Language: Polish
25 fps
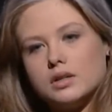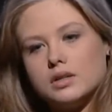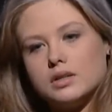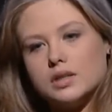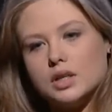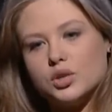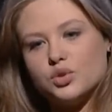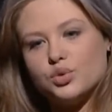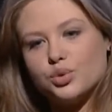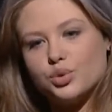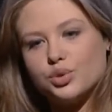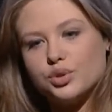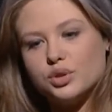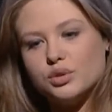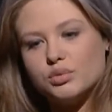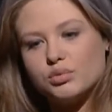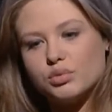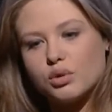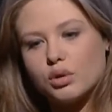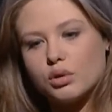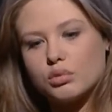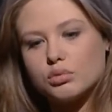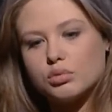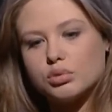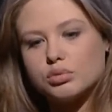Na drugim
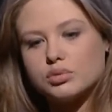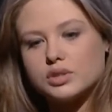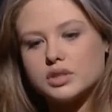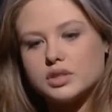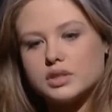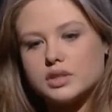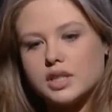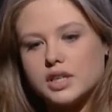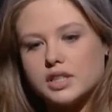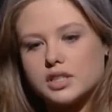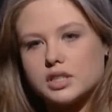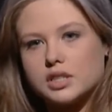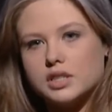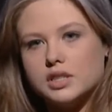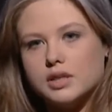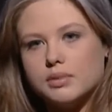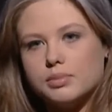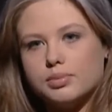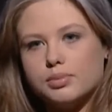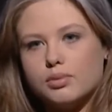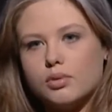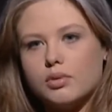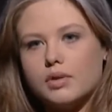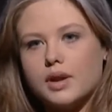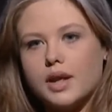roku też nie
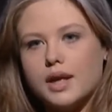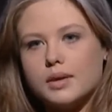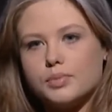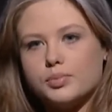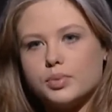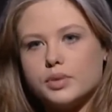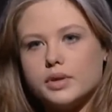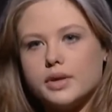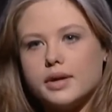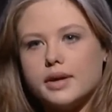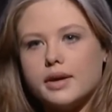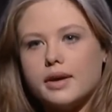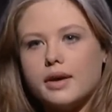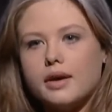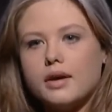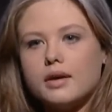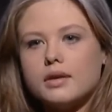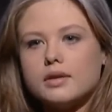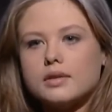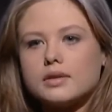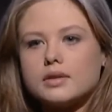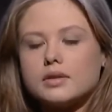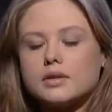było lepiej.